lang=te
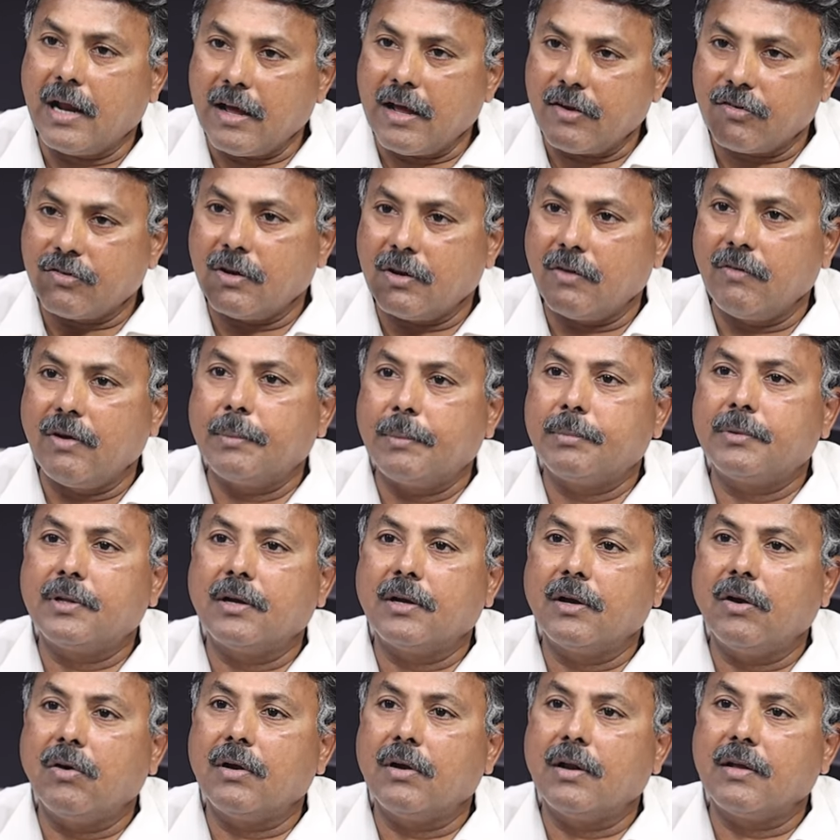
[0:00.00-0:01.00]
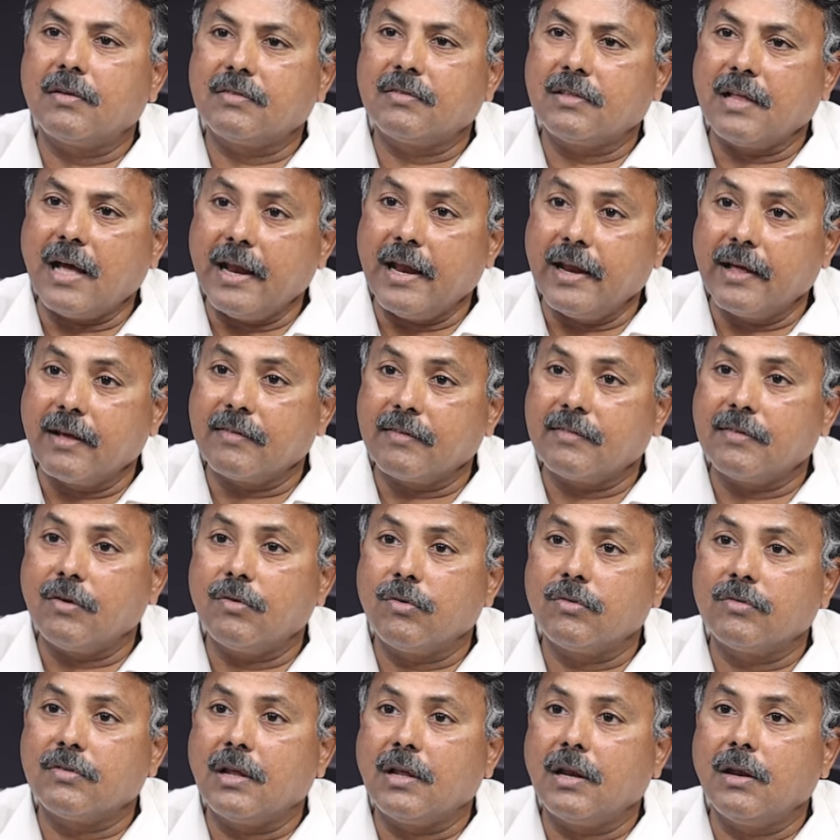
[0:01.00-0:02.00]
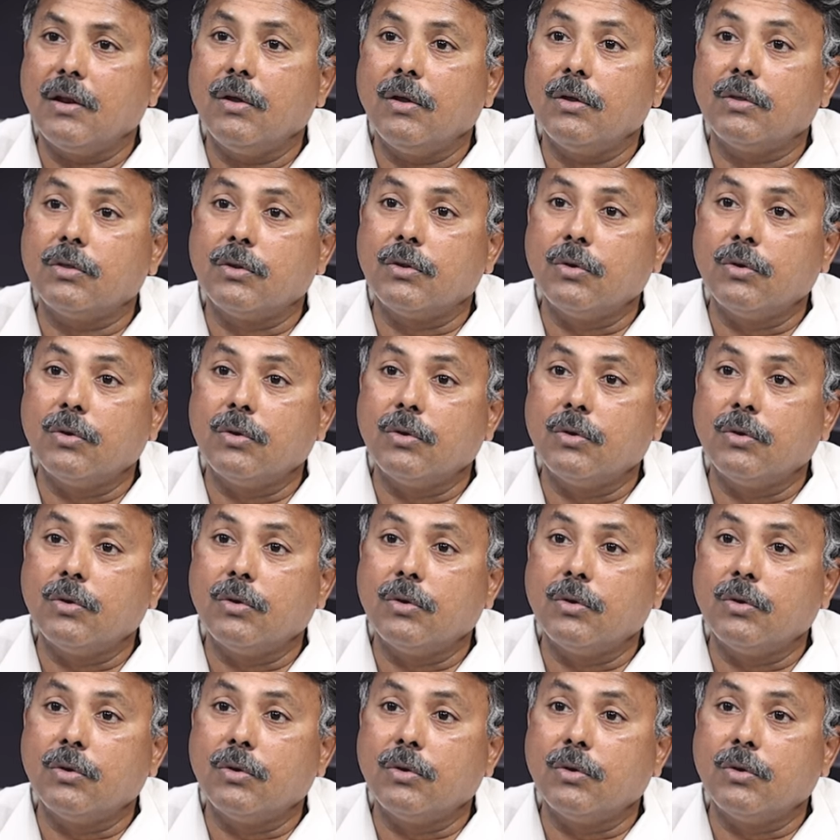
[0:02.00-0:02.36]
రాష్ట్ర వ్యాప్తంగా ఉన్న స్థానిక సంస్థల్లో